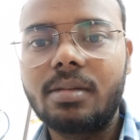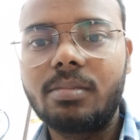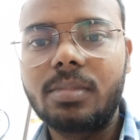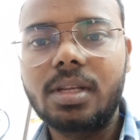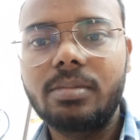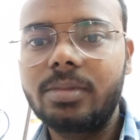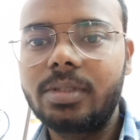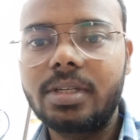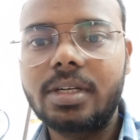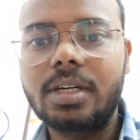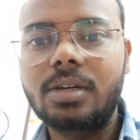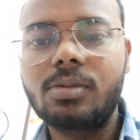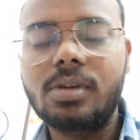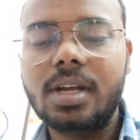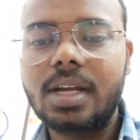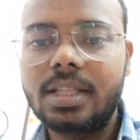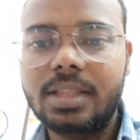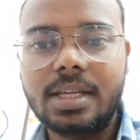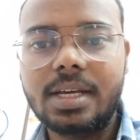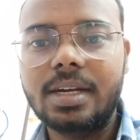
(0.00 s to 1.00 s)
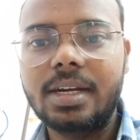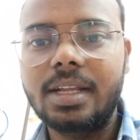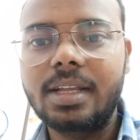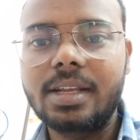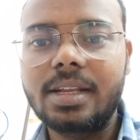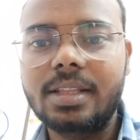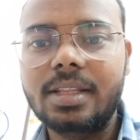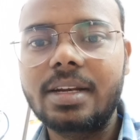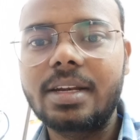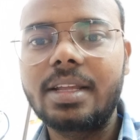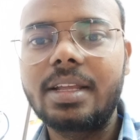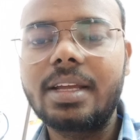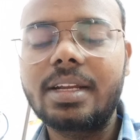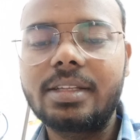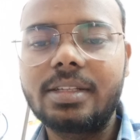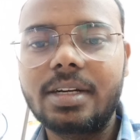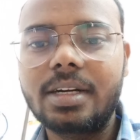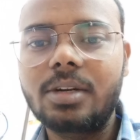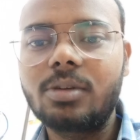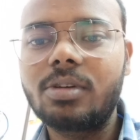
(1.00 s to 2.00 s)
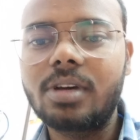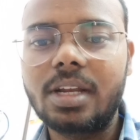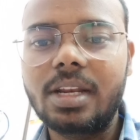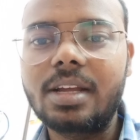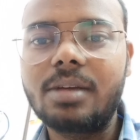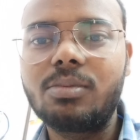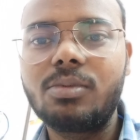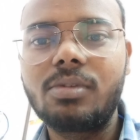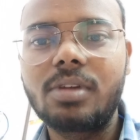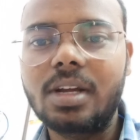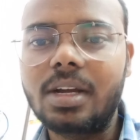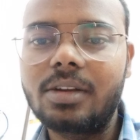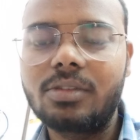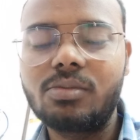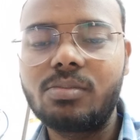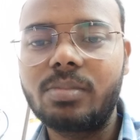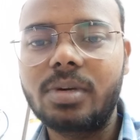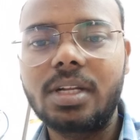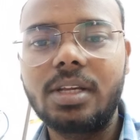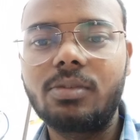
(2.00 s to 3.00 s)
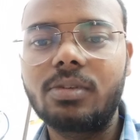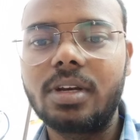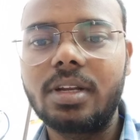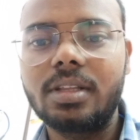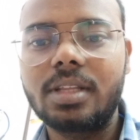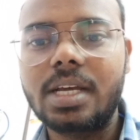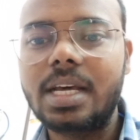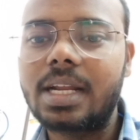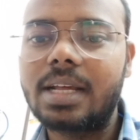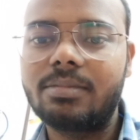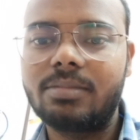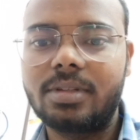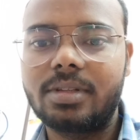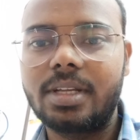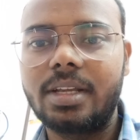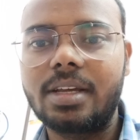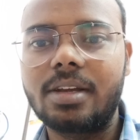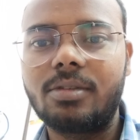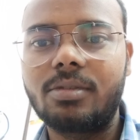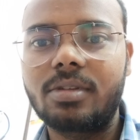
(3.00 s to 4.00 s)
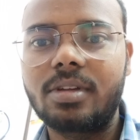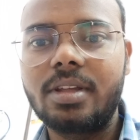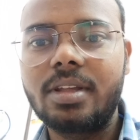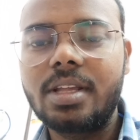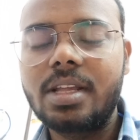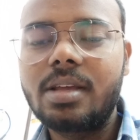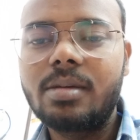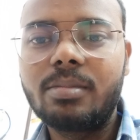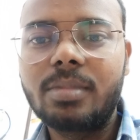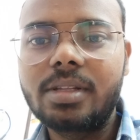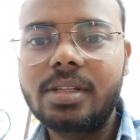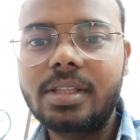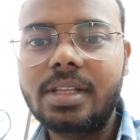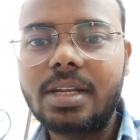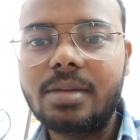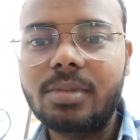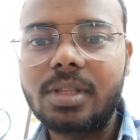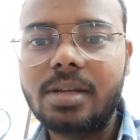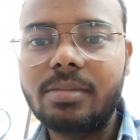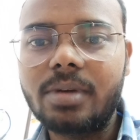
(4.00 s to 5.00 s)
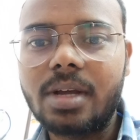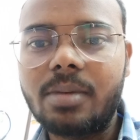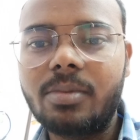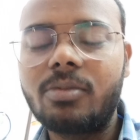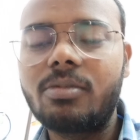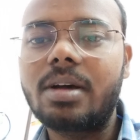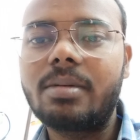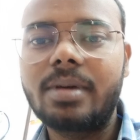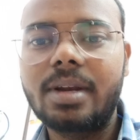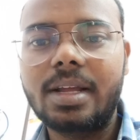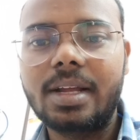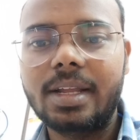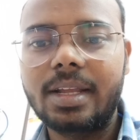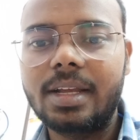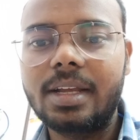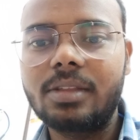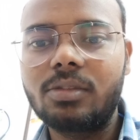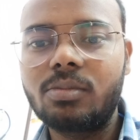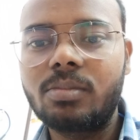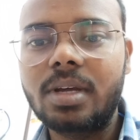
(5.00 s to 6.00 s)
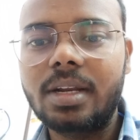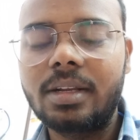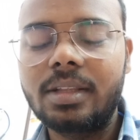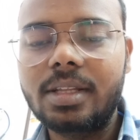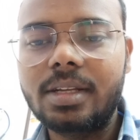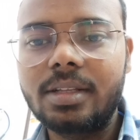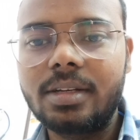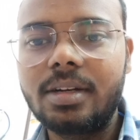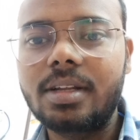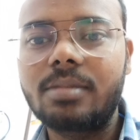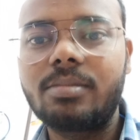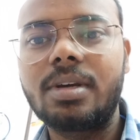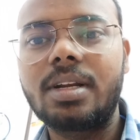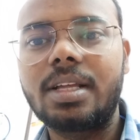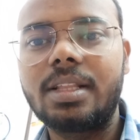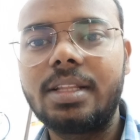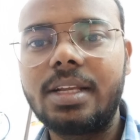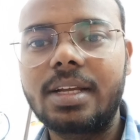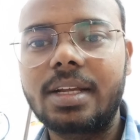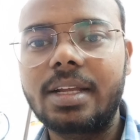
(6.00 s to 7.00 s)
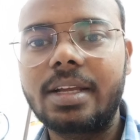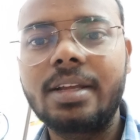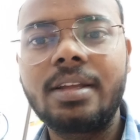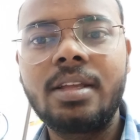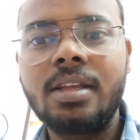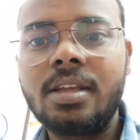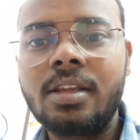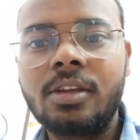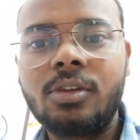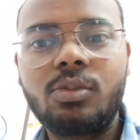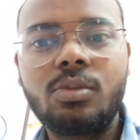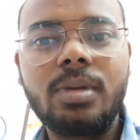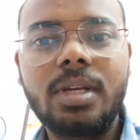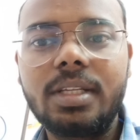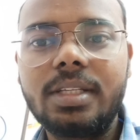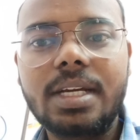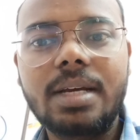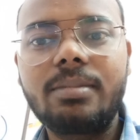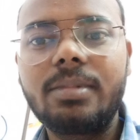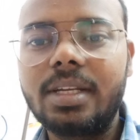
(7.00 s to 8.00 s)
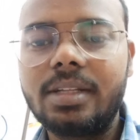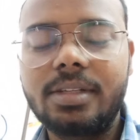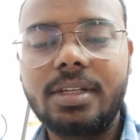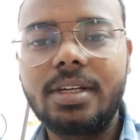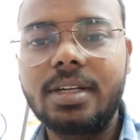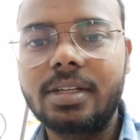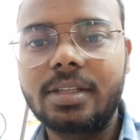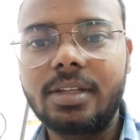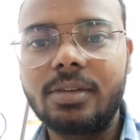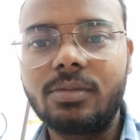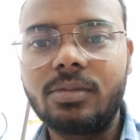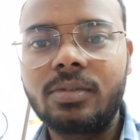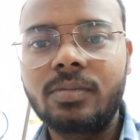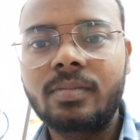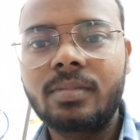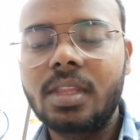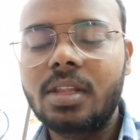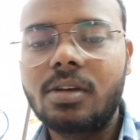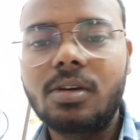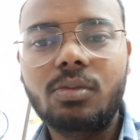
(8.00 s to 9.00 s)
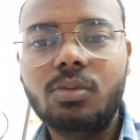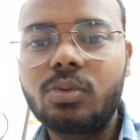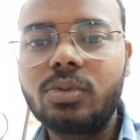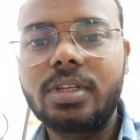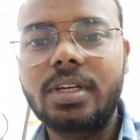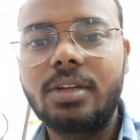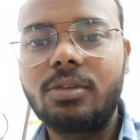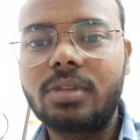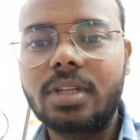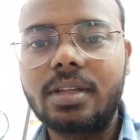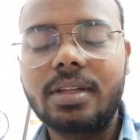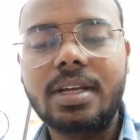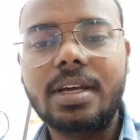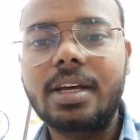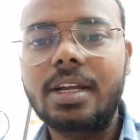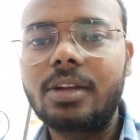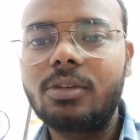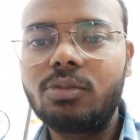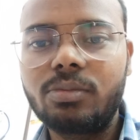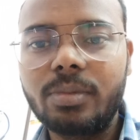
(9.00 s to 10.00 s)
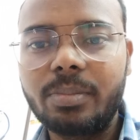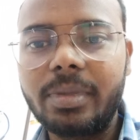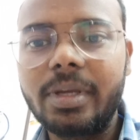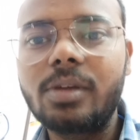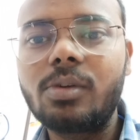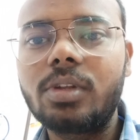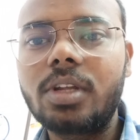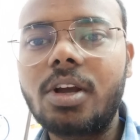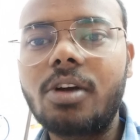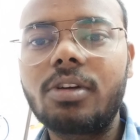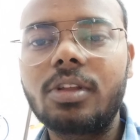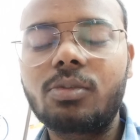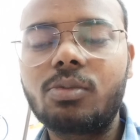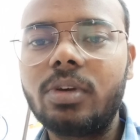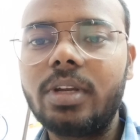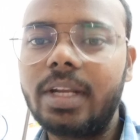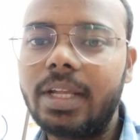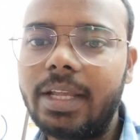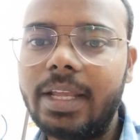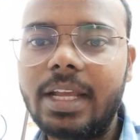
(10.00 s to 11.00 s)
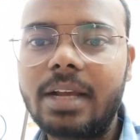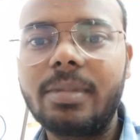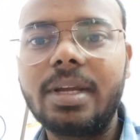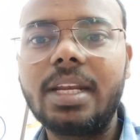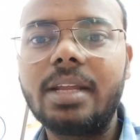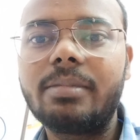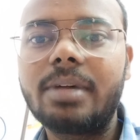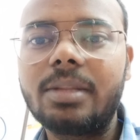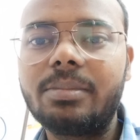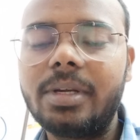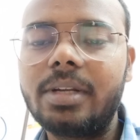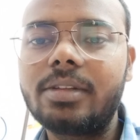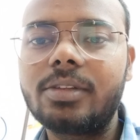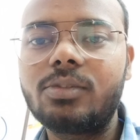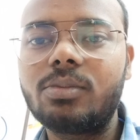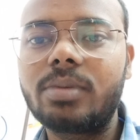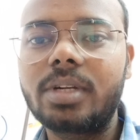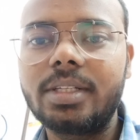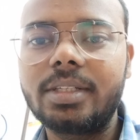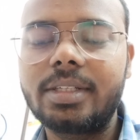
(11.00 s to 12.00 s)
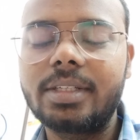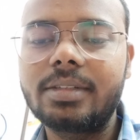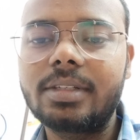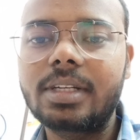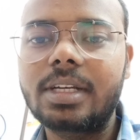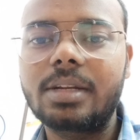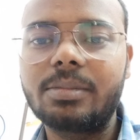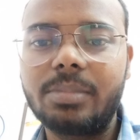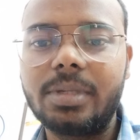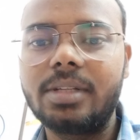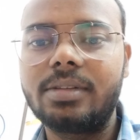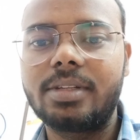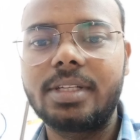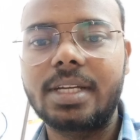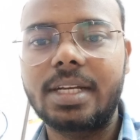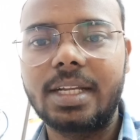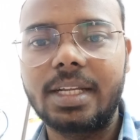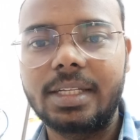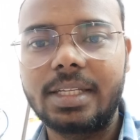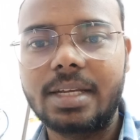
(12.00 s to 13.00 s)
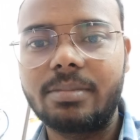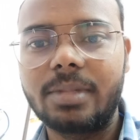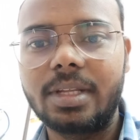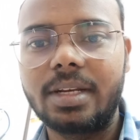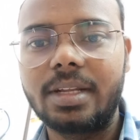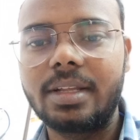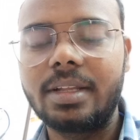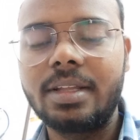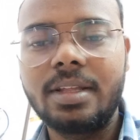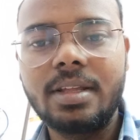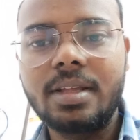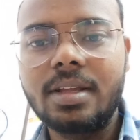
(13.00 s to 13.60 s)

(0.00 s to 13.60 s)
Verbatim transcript: मतलब छठ लगातार नहीं गलत करना यार छठ हल्का फुल्का अगर तुम पढ़े होगे ना तो आराम से सही कर लो बस इतना मतलब अफवाह बना गया है तुम्हारे अंदर डर बना दिया गया कि तुम एग्जाम देने से डरते हो और कुछ नहीं होता अरे उसमें फेल हो जाओगे कोई नहीं एक महीने बाद फिर से तुम रजिस्ट्रेशन करके फिर से जाना एग्जाम देने